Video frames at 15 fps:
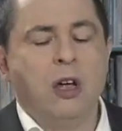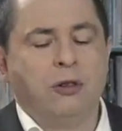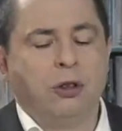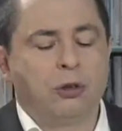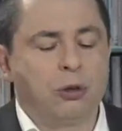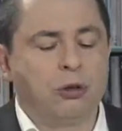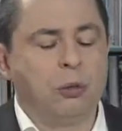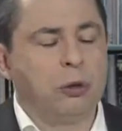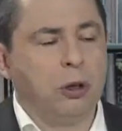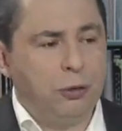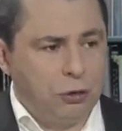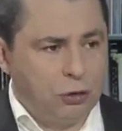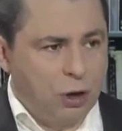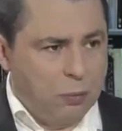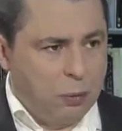W związku z tym to
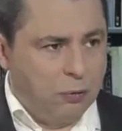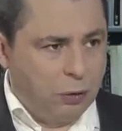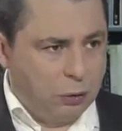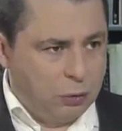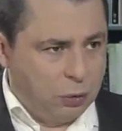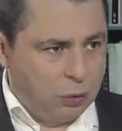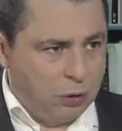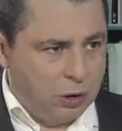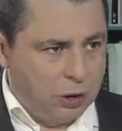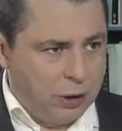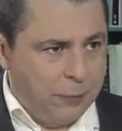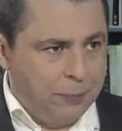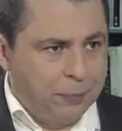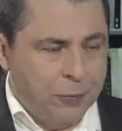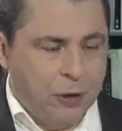wszystko
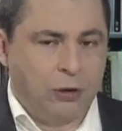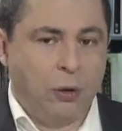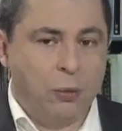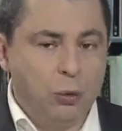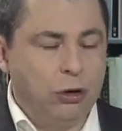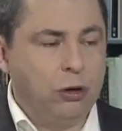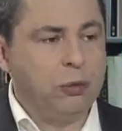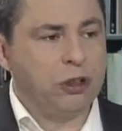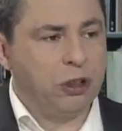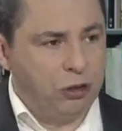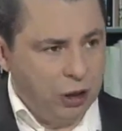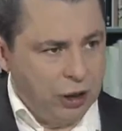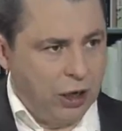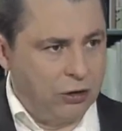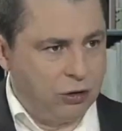powoduje, to musi
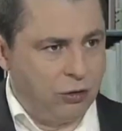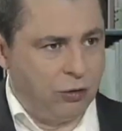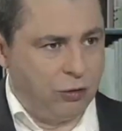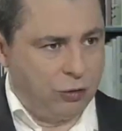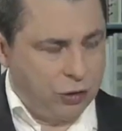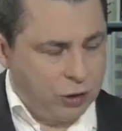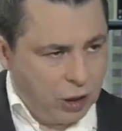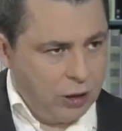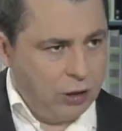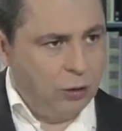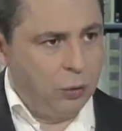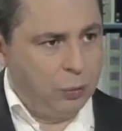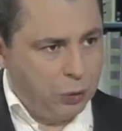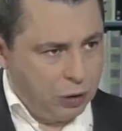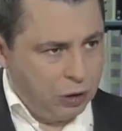przeciekać w
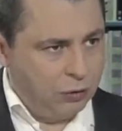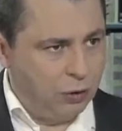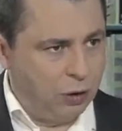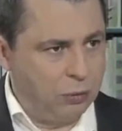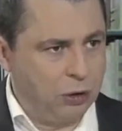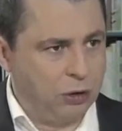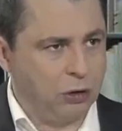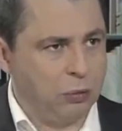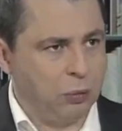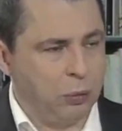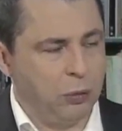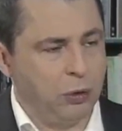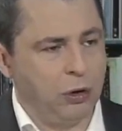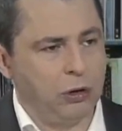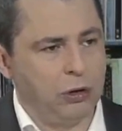tej lub innej formie do,
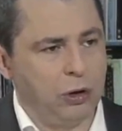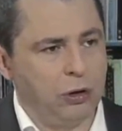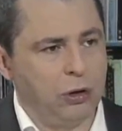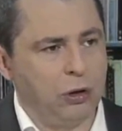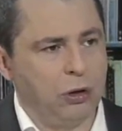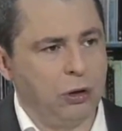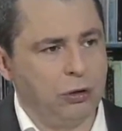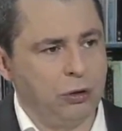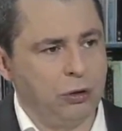do, do, do